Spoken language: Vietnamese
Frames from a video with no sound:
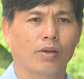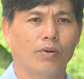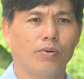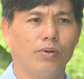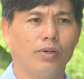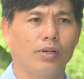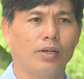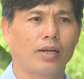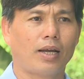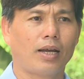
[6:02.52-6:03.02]

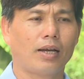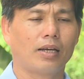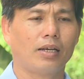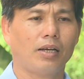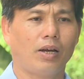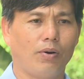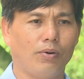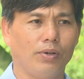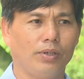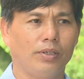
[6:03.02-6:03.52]
của các
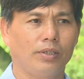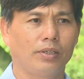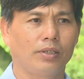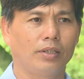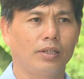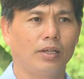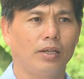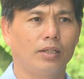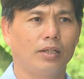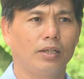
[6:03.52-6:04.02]
cái hội
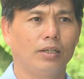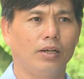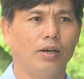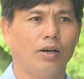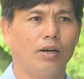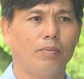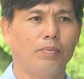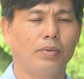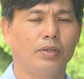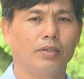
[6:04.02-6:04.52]
thì từ
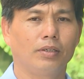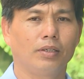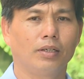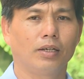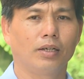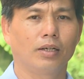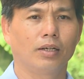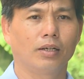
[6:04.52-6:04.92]
đó mình